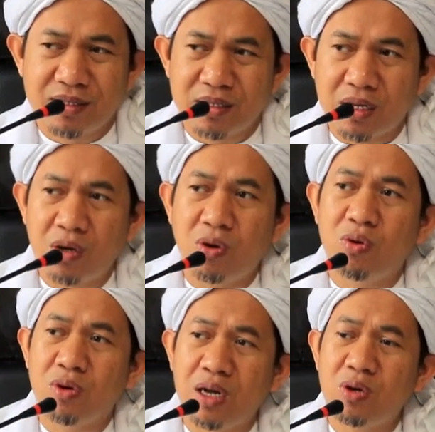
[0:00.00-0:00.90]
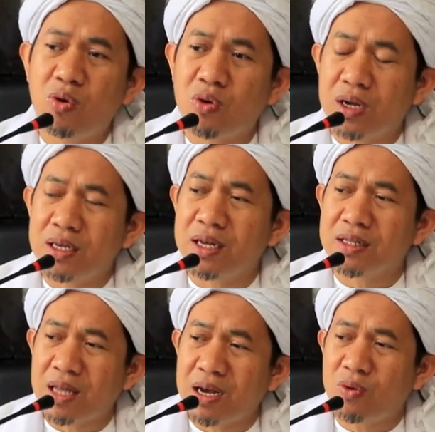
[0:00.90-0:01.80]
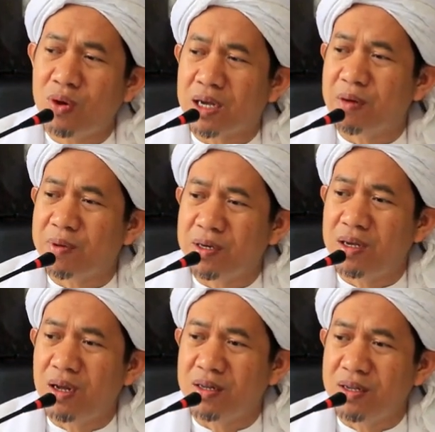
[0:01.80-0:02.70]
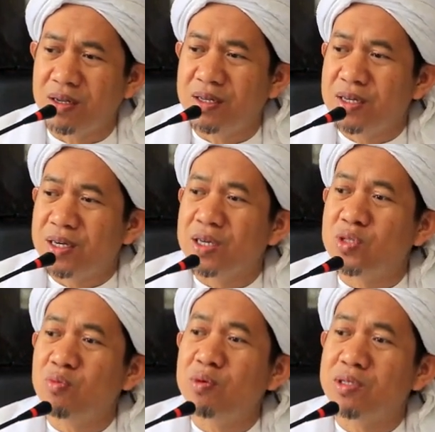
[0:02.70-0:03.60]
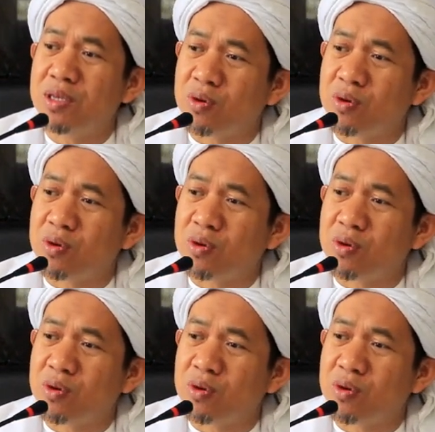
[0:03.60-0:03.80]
Jadi orang-orang yang takwa kepada Allah itu bisa